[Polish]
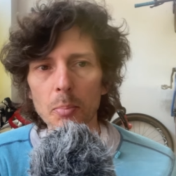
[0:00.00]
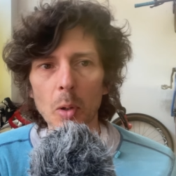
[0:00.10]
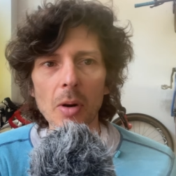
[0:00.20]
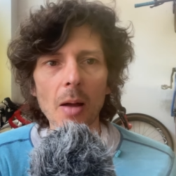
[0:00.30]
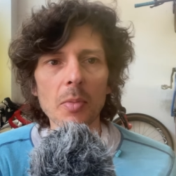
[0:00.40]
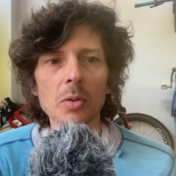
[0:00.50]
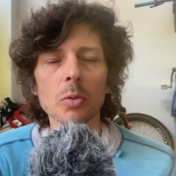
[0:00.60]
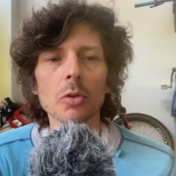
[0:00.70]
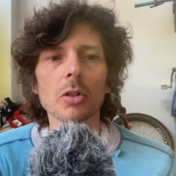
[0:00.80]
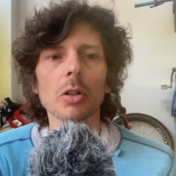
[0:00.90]
problemy z
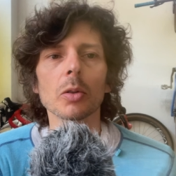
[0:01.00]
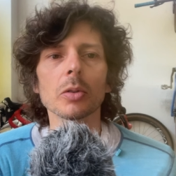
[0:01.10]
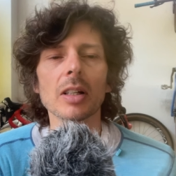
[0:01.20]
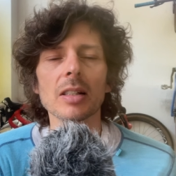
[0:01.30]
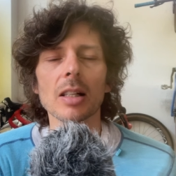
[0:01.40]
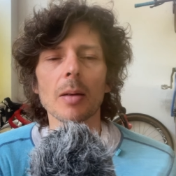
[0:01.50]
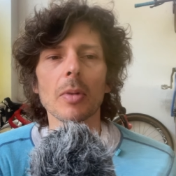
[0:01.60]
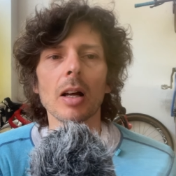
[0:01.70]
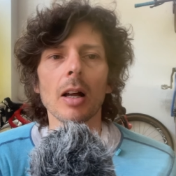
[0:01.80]
drużyną DSM,